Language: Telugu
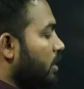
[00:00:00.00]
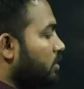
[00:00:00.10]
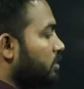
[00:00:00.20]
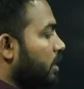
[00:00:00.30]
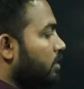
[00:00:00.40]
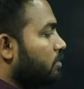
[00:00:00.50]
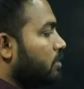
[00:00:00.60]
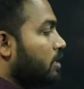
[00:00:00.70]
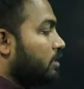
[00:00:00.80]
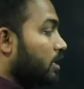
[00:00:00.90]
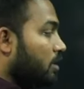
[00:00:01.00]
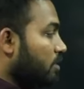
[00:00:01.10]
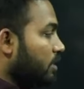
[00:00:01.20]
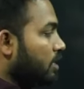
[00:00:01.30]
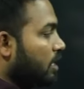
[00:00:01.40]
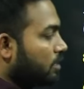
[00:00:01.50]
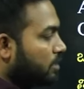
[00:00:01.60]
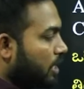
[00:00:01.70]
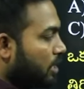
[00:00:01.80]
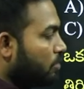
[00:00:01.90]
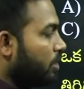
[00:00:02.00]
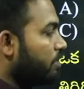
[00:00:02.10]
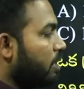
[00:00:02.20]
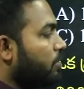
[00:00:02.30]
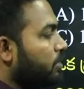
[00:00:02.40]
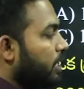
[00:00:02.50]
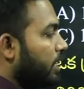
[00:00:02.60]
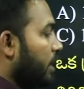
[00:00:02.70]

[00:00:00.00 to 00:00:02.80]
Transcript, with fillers: నడుస్తాడు తర్వాత తన కుడివైపుకు తిరిగి